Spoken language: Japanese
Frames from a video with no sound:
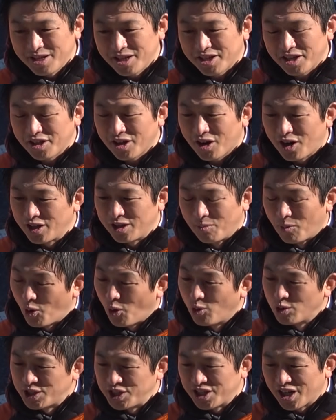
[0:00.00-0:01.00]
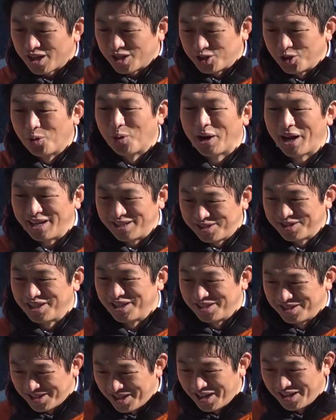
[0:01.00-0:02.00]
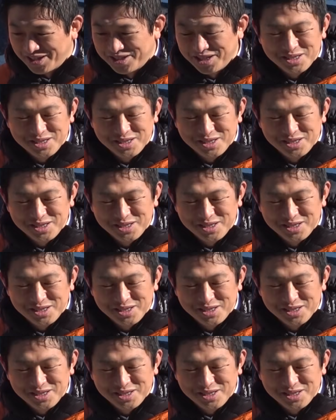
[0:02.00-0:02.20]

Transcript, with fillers: で、叩かれても公人だからしょうがないって言ってですね、